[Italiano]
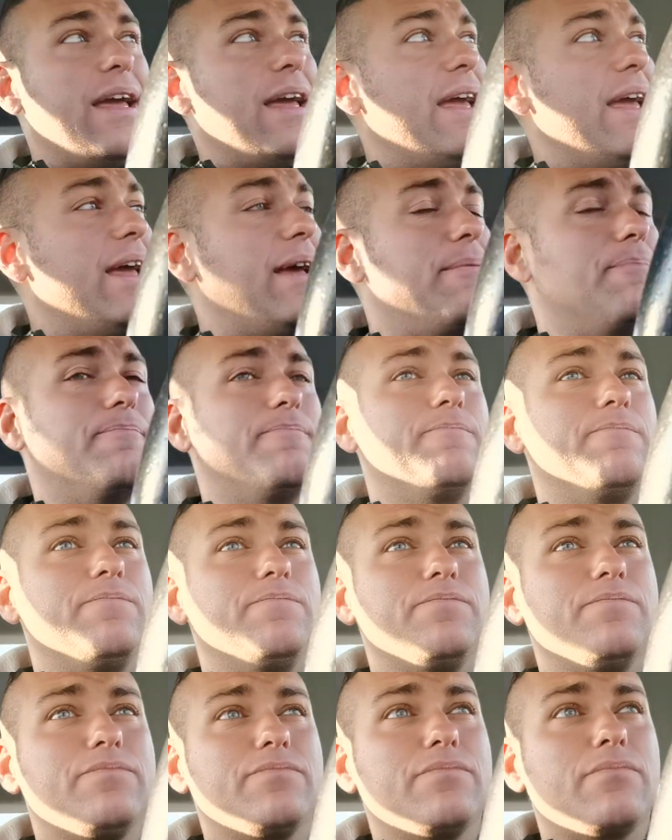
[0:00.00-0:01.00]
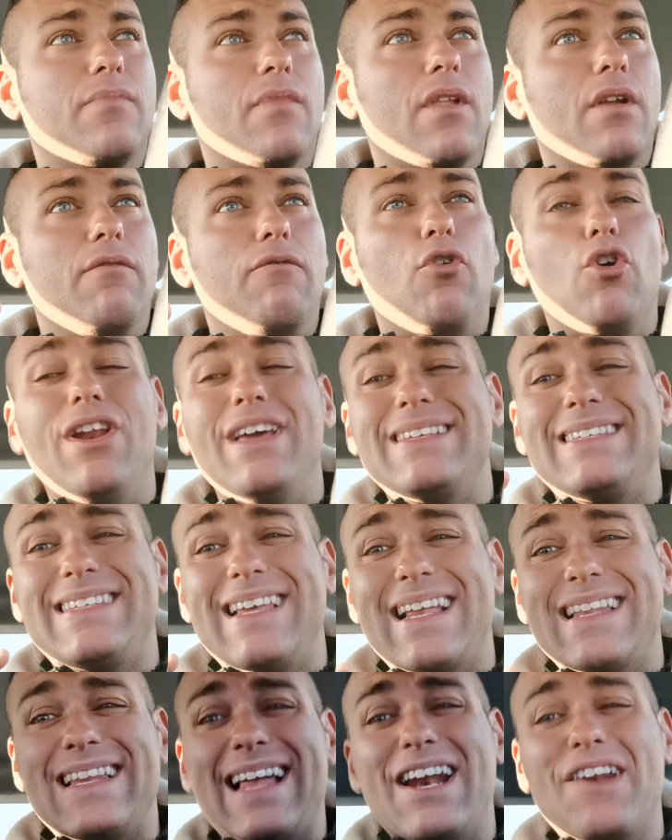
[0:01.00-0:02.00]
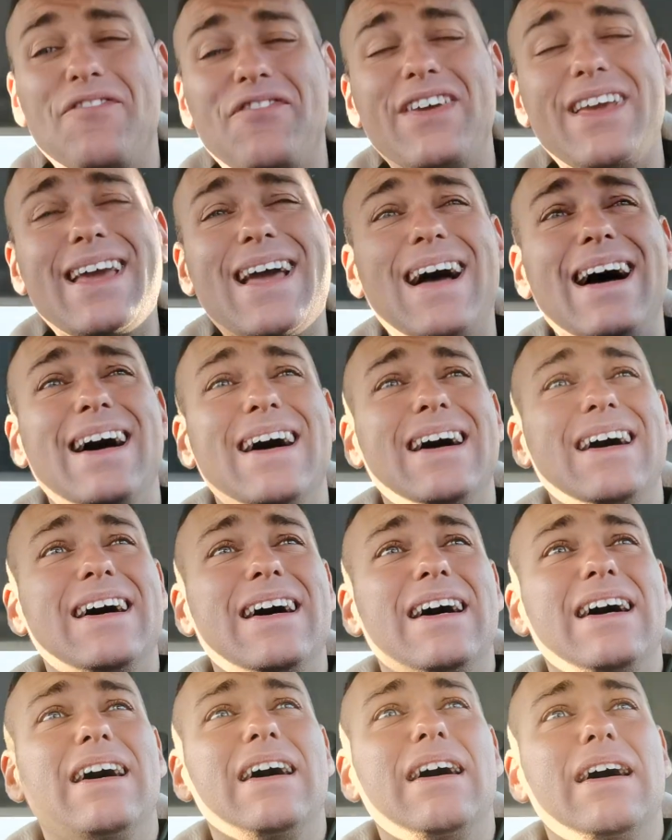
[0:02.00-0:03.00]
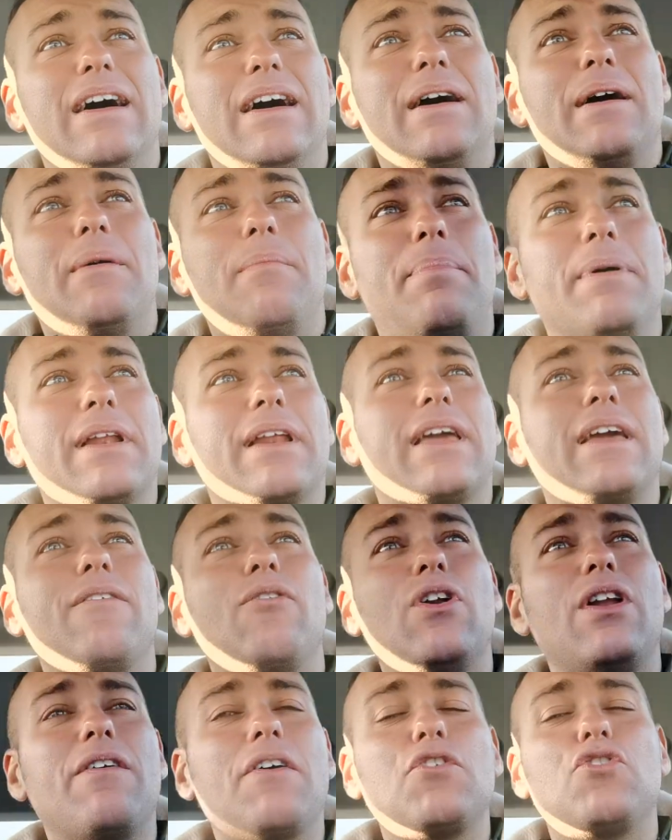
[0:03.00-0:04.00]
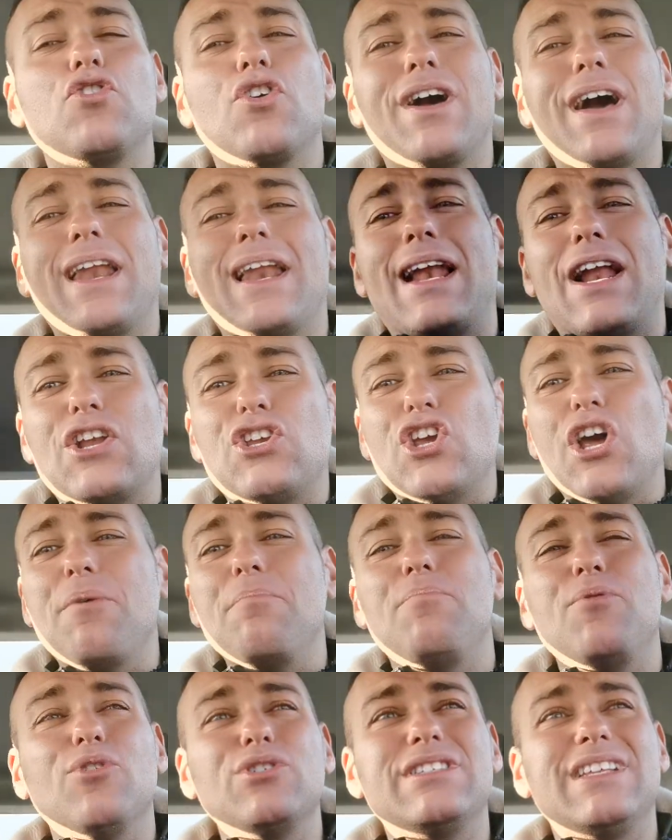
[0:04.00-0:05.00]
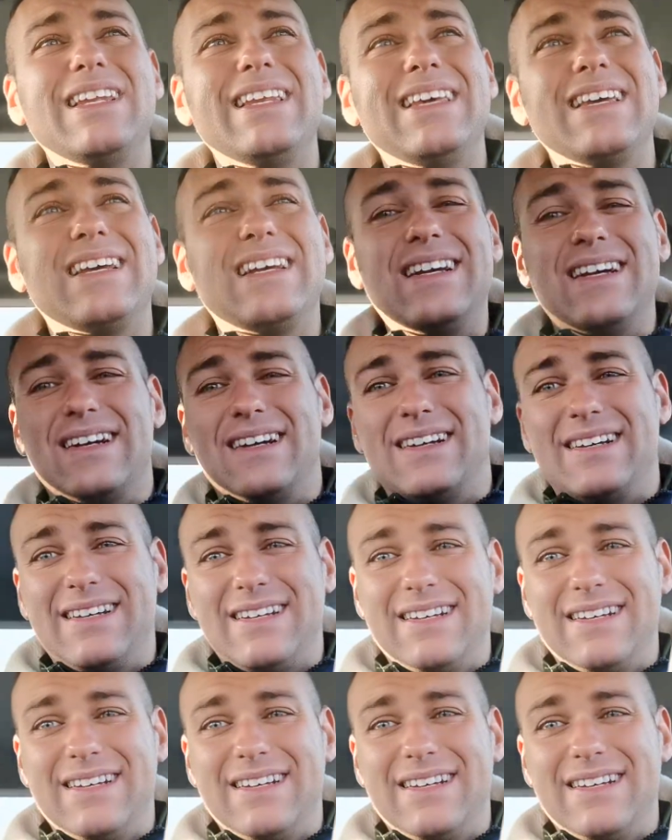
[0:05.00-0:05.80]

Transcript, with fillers: e volesse andare via perché voleva giocare la Champions League.